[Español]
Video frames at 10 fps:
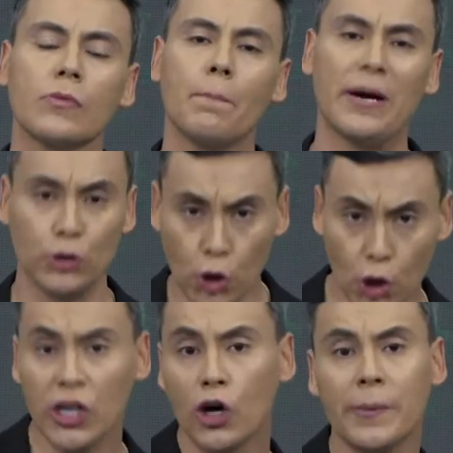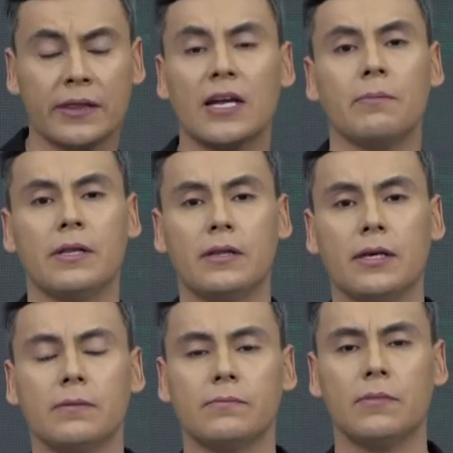patológico mentalmente.
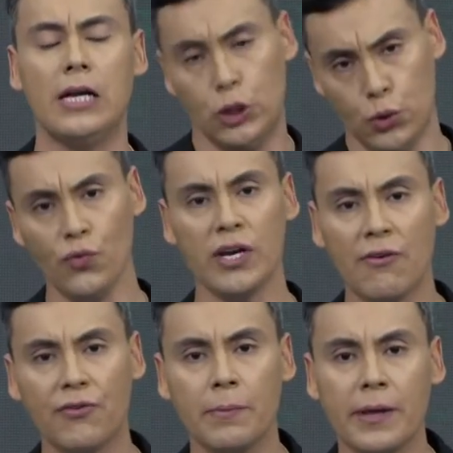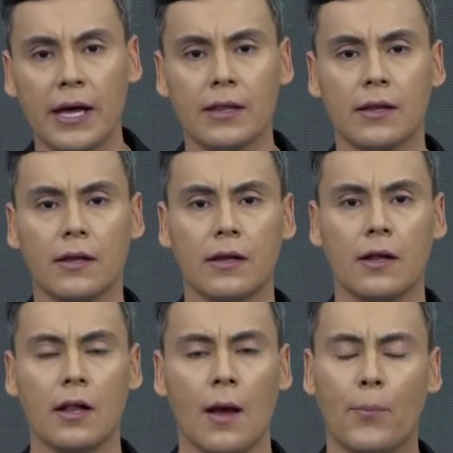Él tuvo una enfermedad,
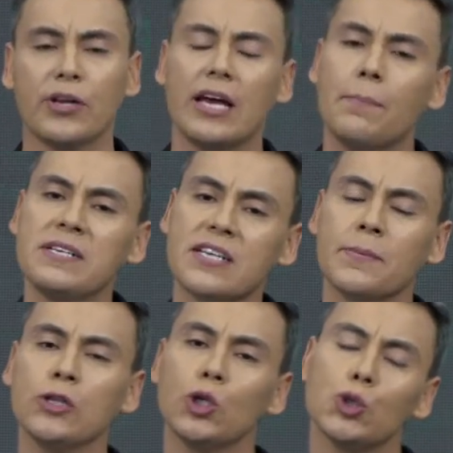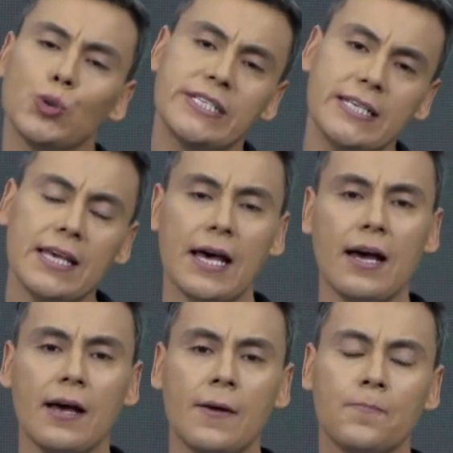porque el pensamiento suicida
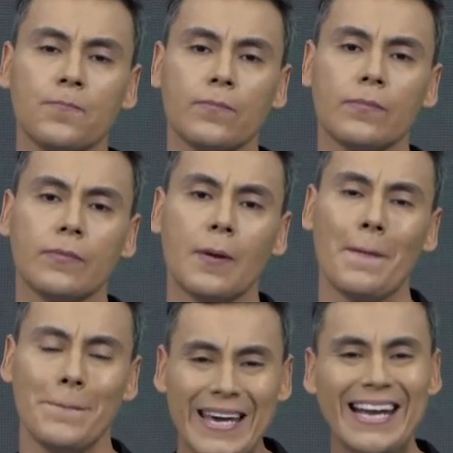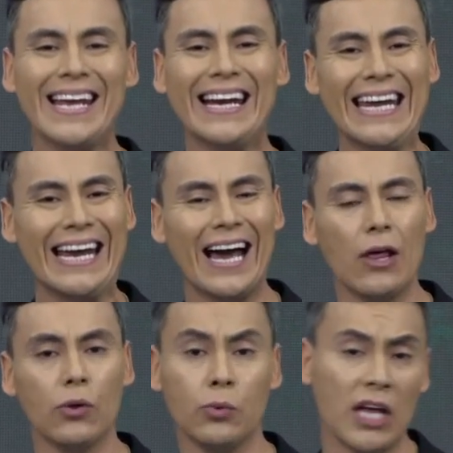viene
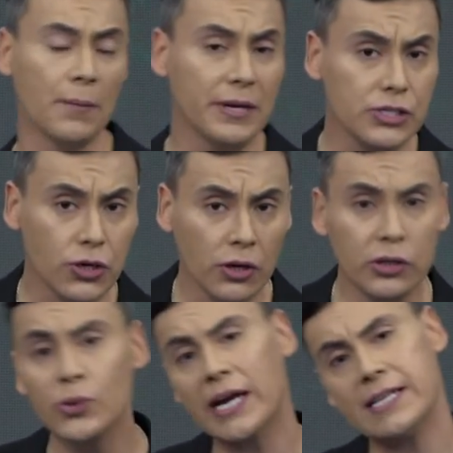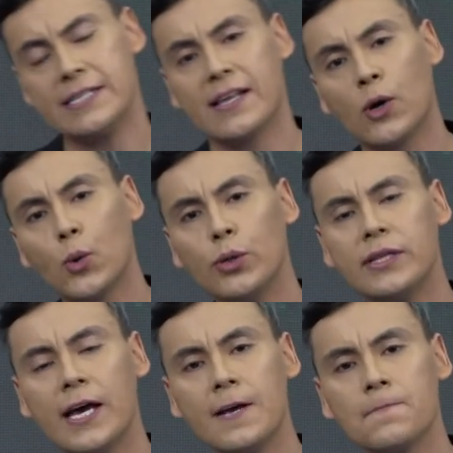arraigado de una depresión, de una crisis de
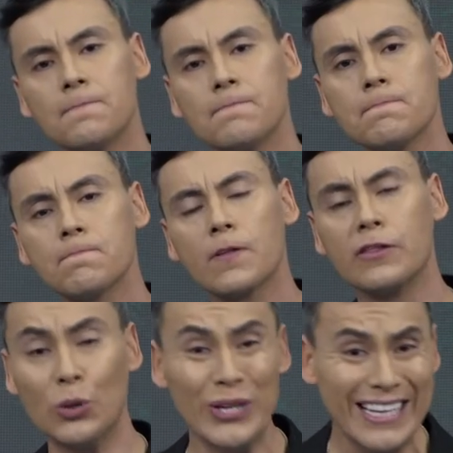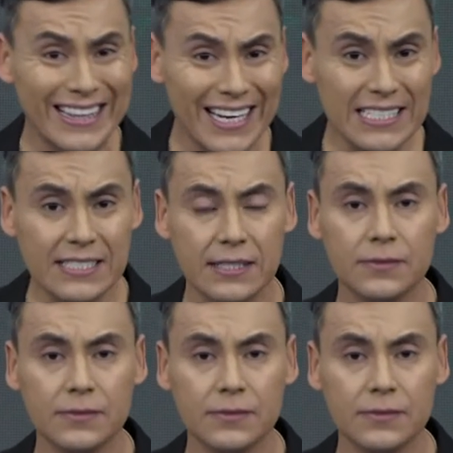angustia, de un estrés.